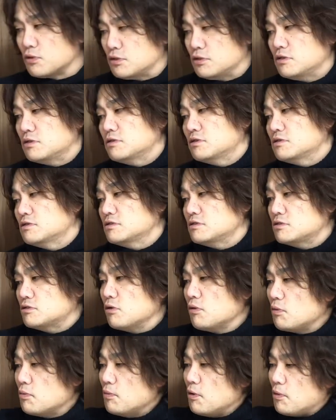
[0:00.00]
ると
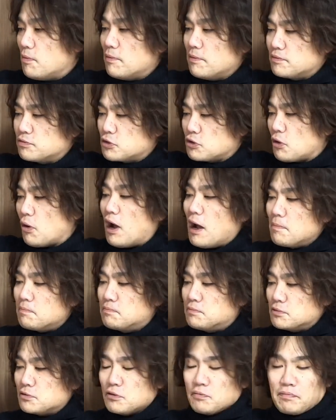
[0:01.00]
もう
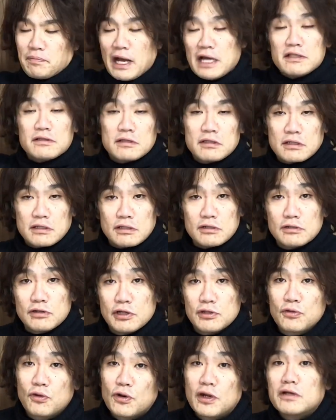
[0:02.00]
ドアップのバンっていうのは
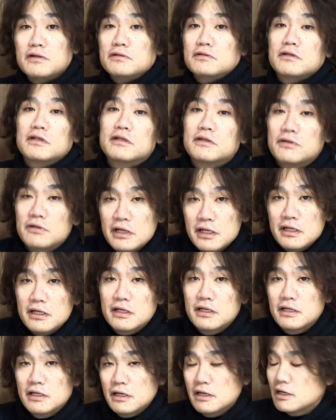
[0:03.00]
取れるんですね。
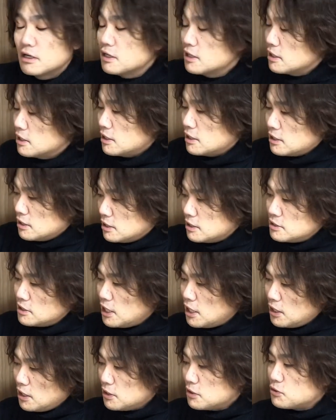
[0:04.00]

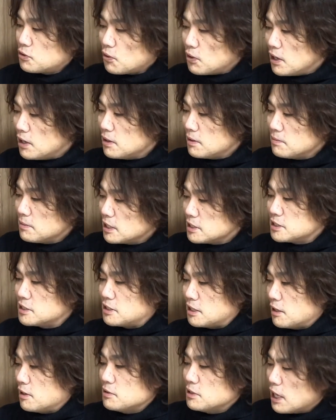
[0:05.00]
で取れまし
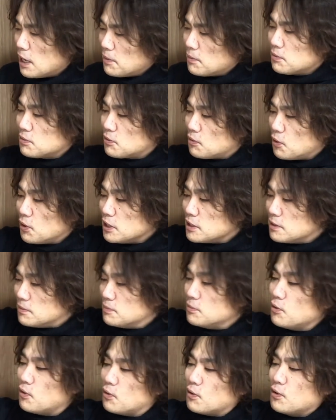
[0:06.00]
たでこれで
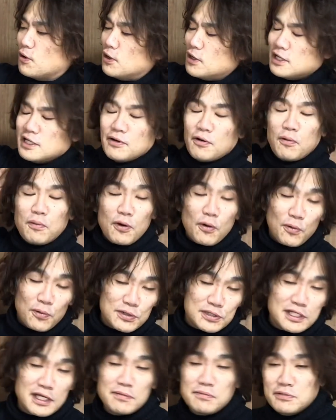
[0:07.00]
もうほぼほぼ
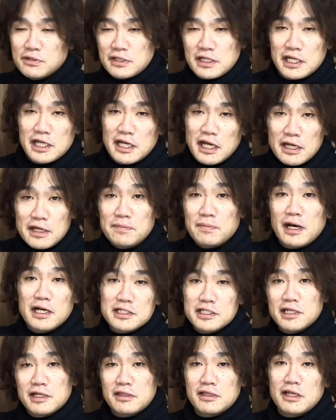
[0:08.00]
全部に光回っ
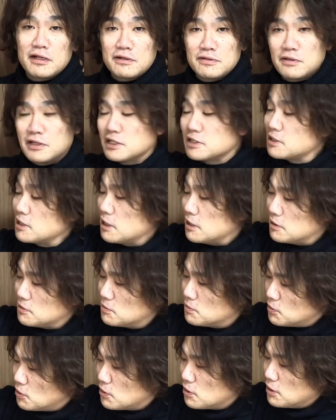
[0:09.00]
ちゃってるんですけれど
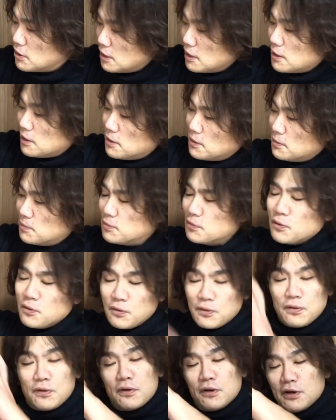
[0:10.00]
も
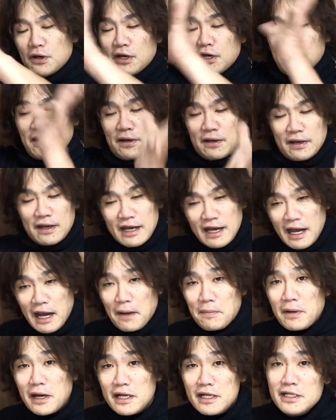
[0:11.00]
もうあ
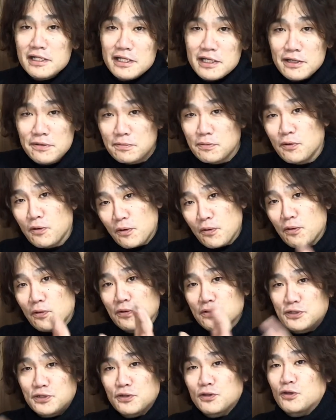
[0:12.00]
まりにも
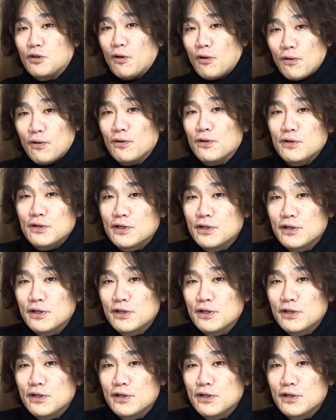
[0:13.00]
ちょっと